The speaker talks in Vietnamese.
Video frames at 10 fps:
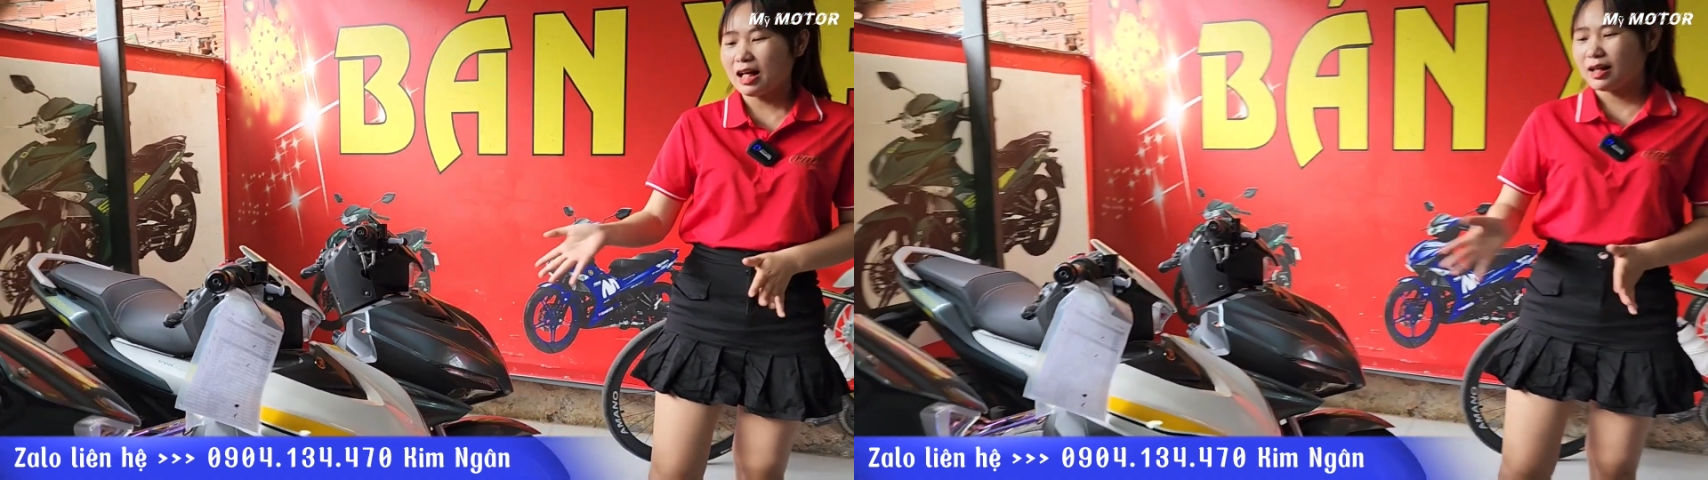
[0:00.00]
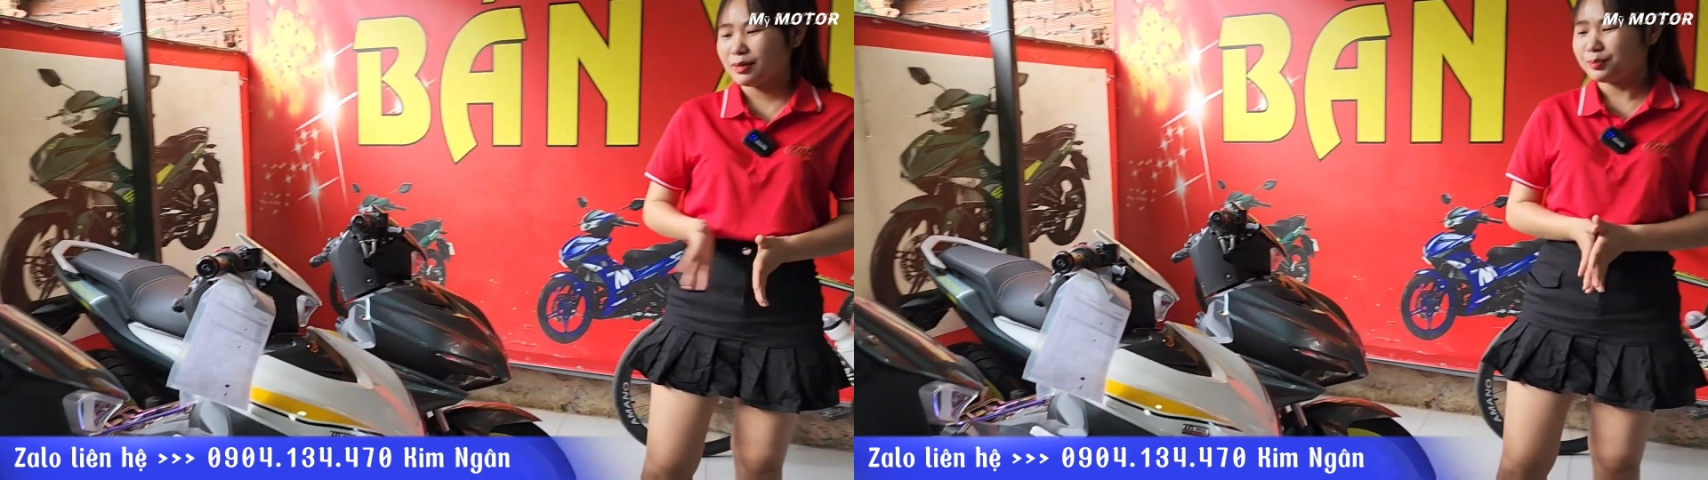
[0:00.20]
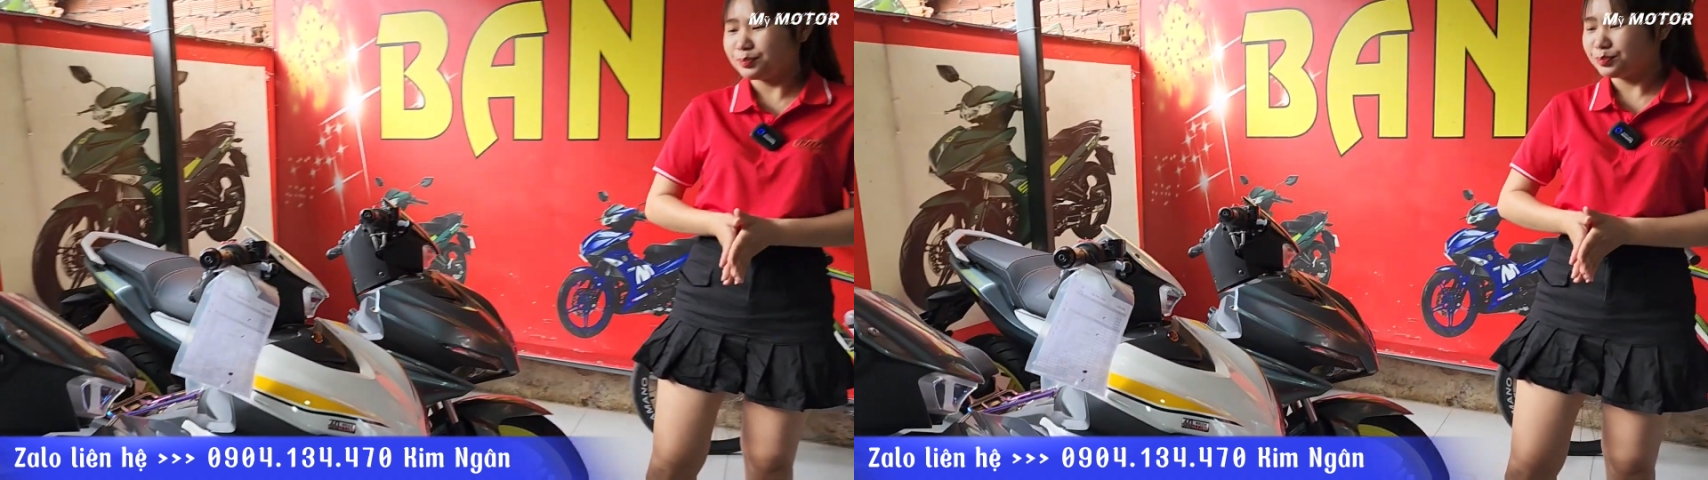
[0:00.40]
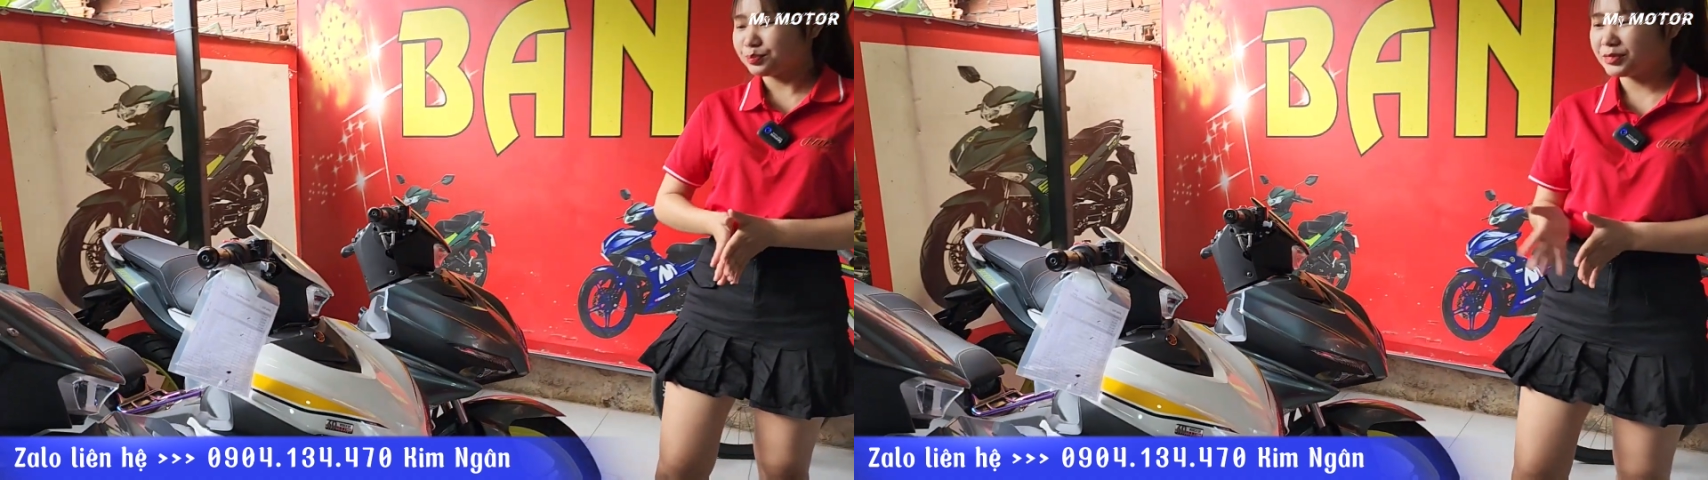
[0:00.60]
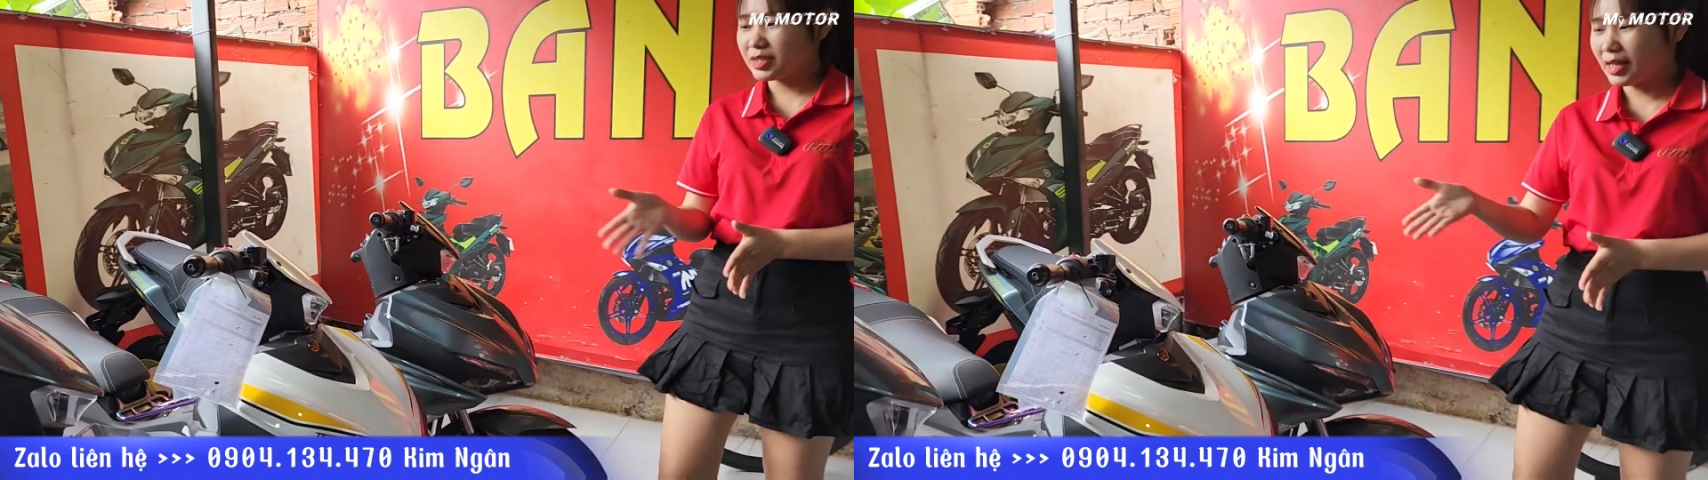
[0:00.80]

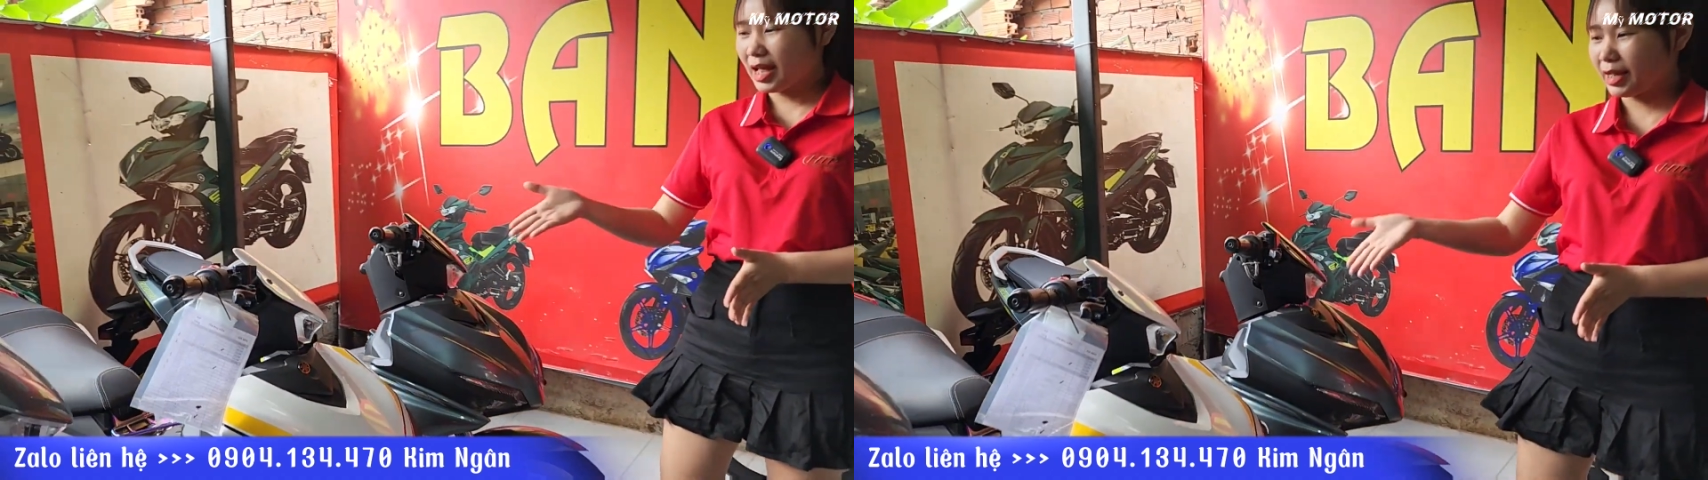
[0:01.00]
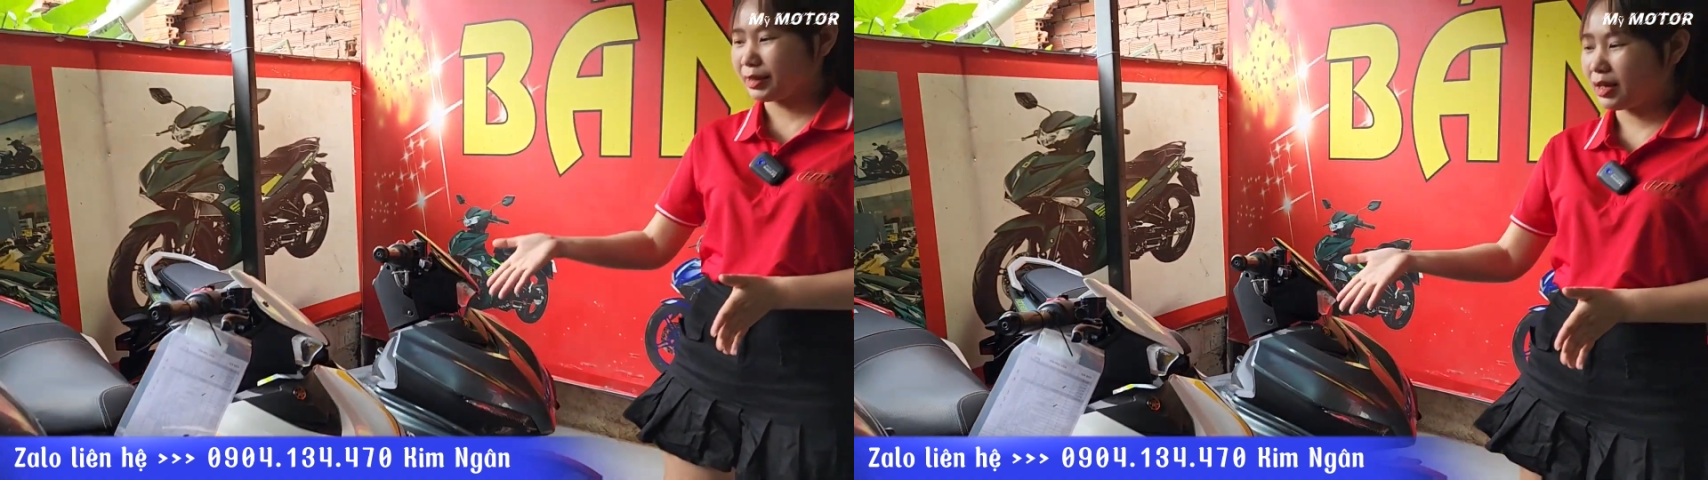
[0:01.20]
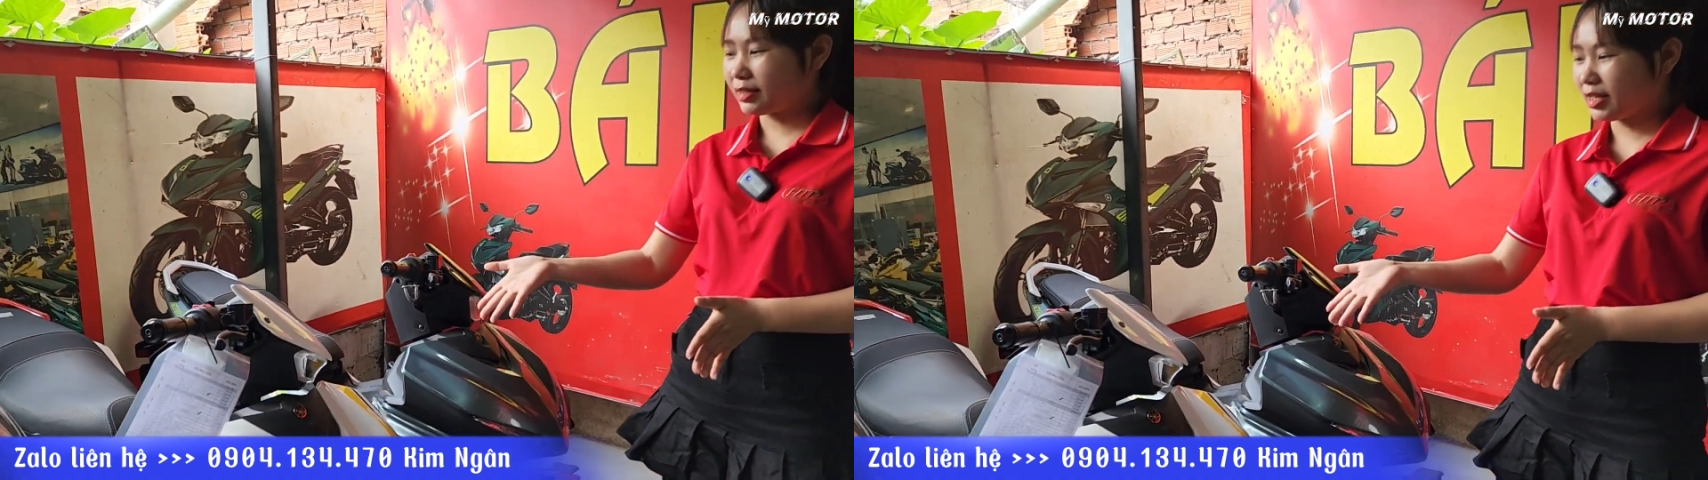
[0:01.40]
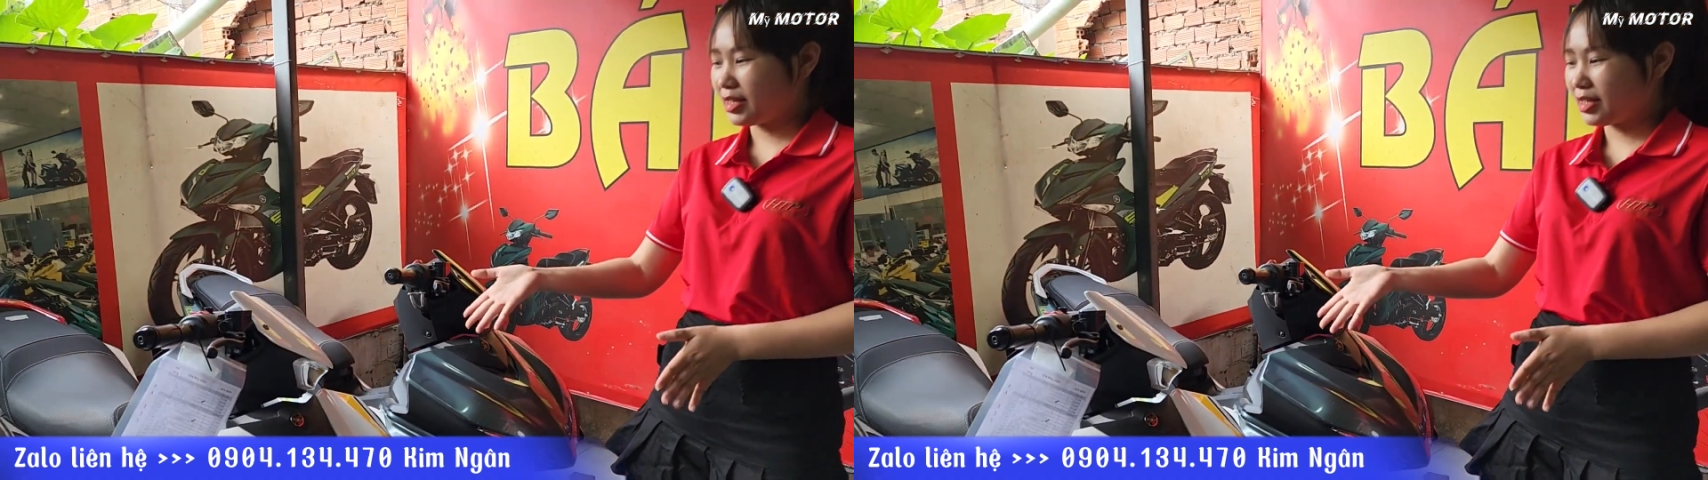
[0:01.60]
Um, chiếc ẹt uh,